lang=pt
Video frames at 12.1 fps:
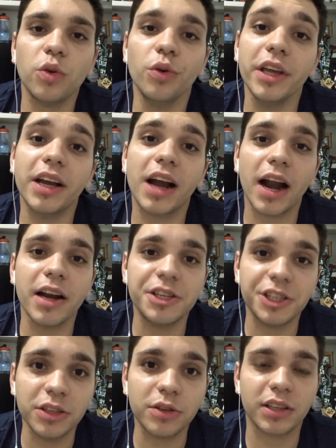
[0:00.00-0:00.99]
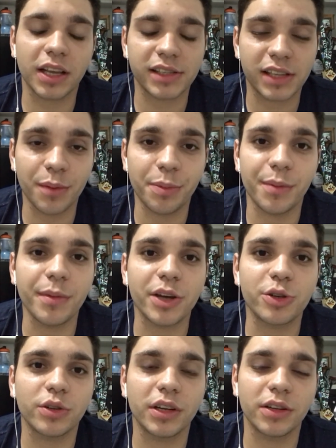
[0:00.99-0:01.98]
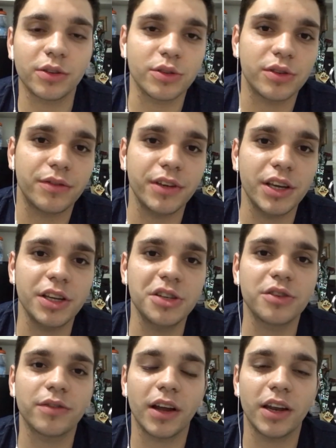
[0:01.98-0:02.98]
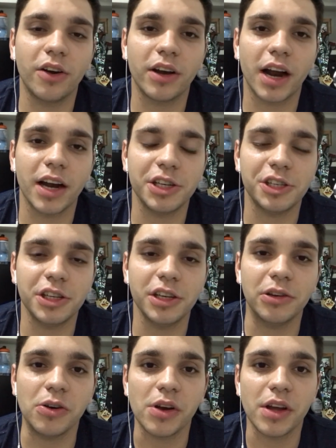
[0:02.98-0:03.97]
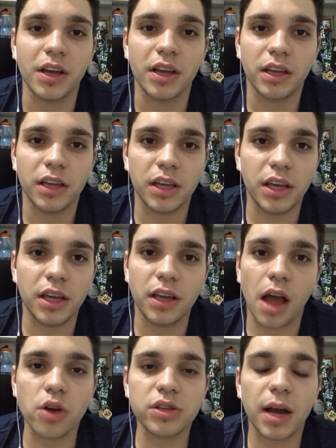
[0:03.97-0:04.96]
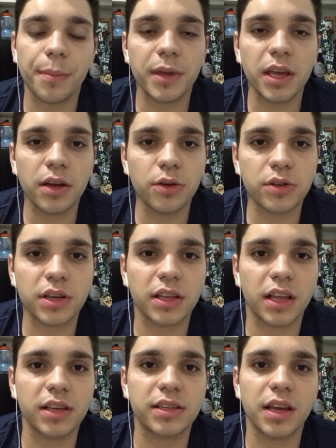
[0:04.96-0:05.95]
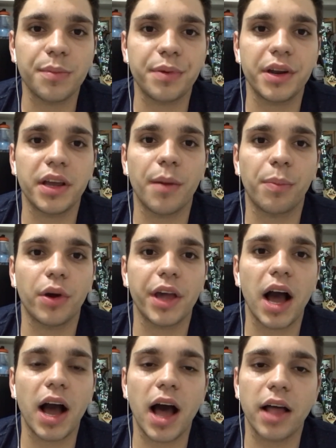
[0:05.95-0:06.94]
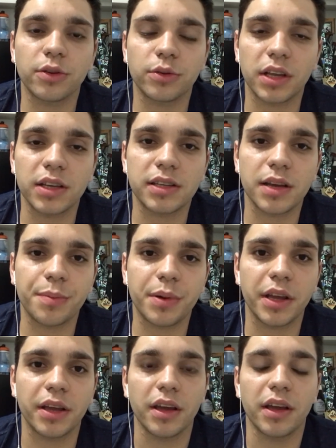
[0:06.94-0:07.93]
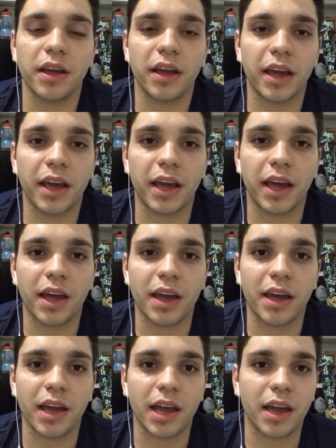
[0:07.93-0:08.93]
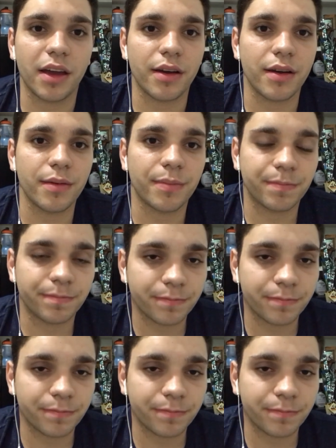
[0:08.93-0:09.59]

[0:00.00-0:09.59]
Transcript: o Ricardinho que está sempre me ajudando nos vídeos, valeu Ricardinho. E aos amigos que têm sempre apoiado, têm sempre é,